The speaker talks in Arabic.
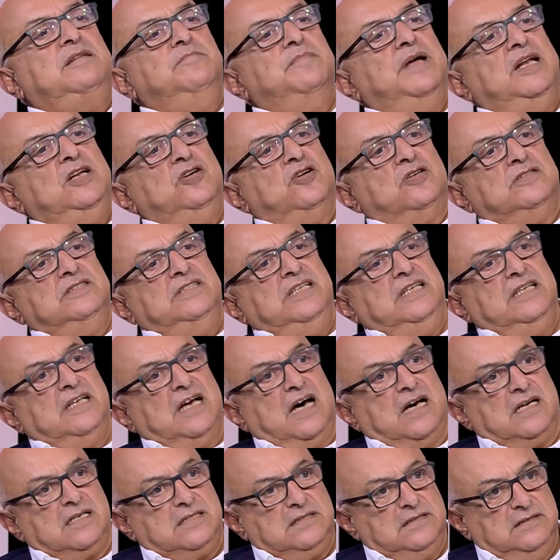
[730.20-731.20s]
مليون
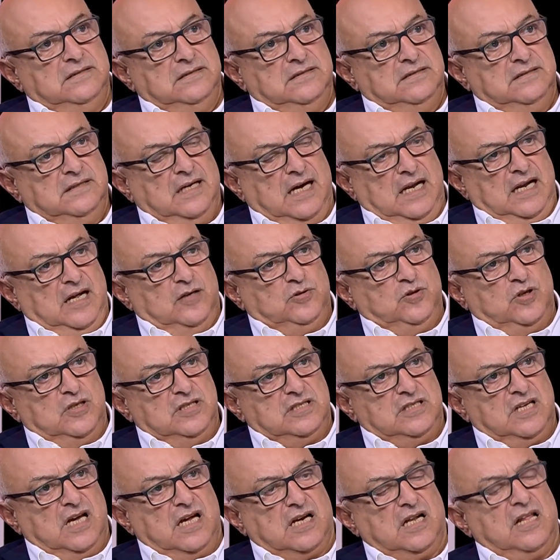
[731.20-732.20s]
دينار على هدول
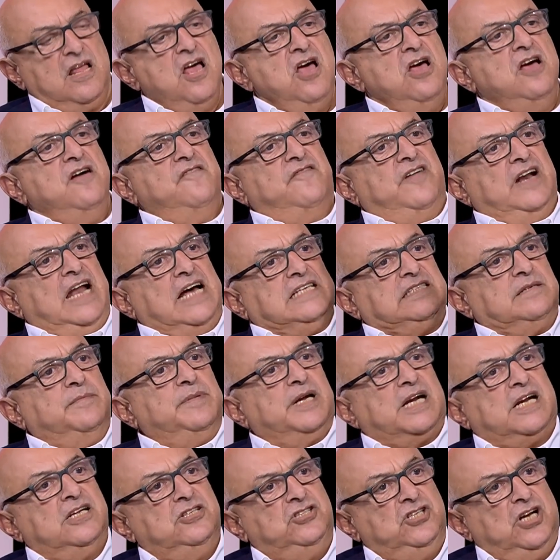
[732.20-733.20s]
السيارات فلازم
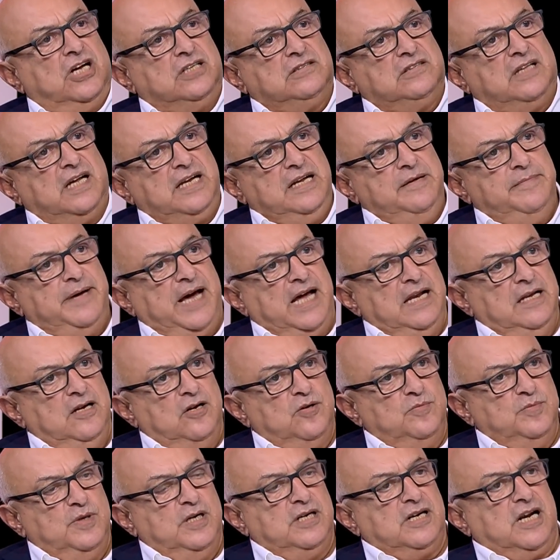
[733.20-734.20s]
نرجع الضريبة
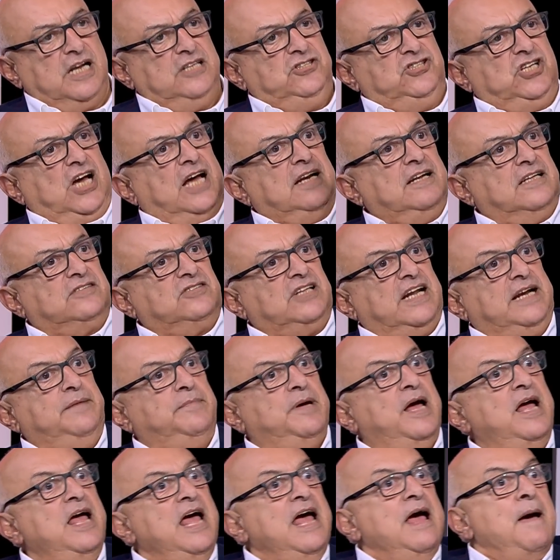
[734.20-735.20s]
عليهم رجعنا
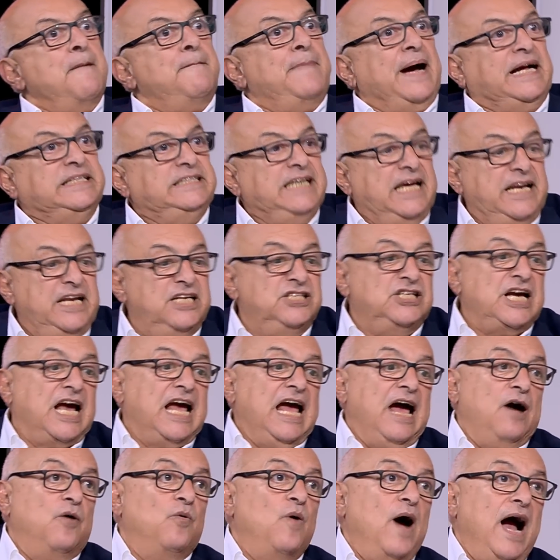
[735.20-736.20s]
الضريبة بعدين اجى
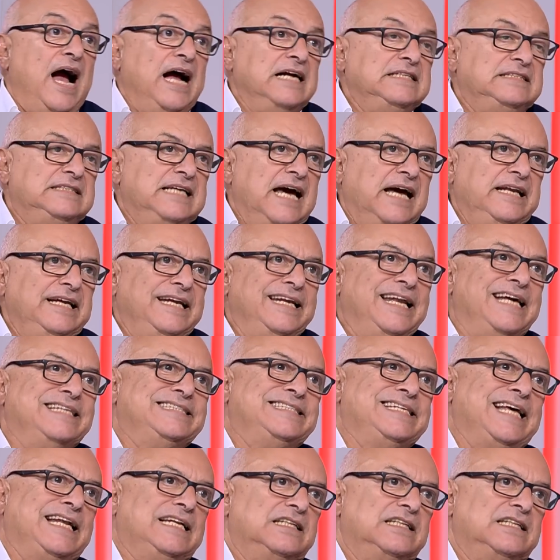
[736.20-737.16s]
واحد تاني نزل